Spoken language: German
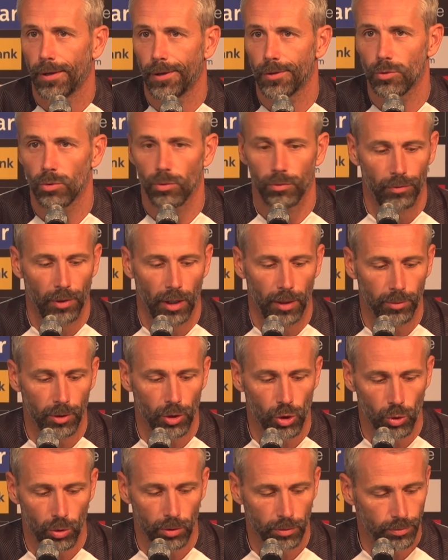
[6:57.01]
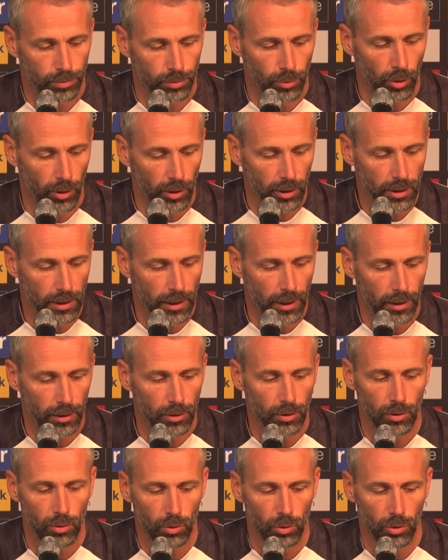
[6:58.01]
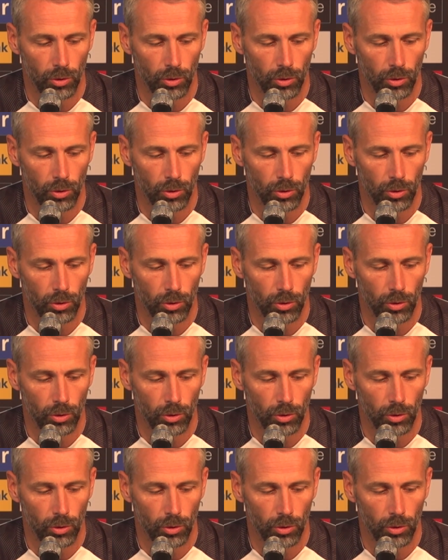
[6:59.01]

Also wir haben da schon Möglichkeiten